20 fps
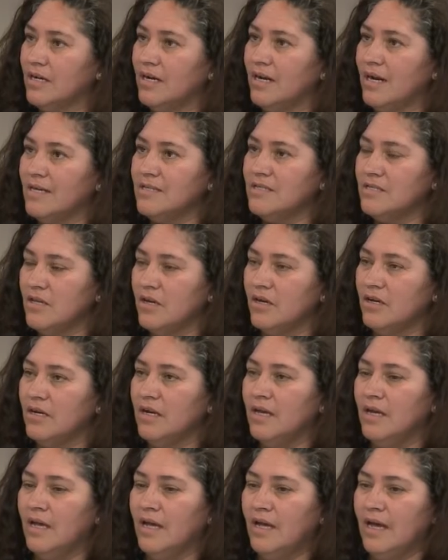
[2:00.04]
relación
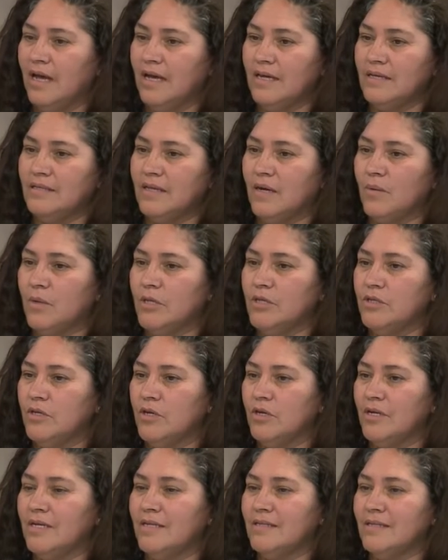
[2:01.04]
a estas
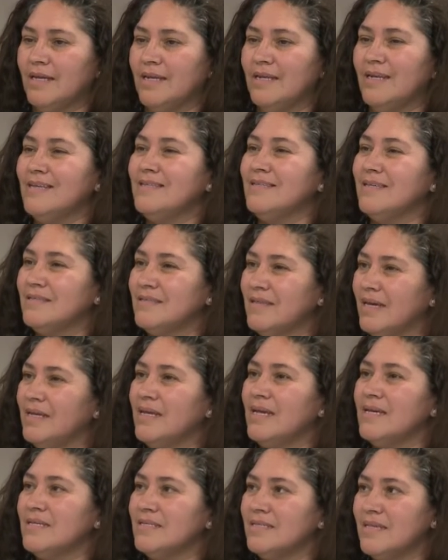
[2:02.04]
cuestiones tan
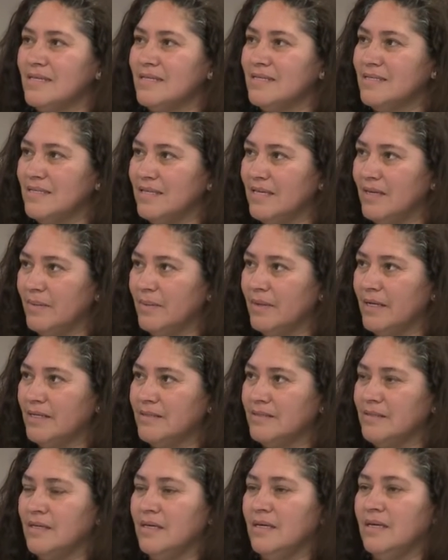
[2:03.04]
necesarias y
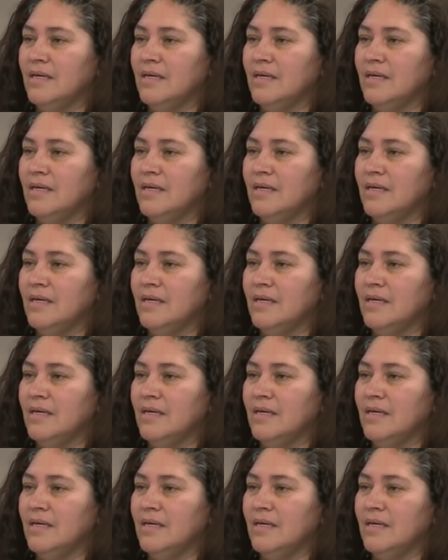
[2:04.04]
sensibles.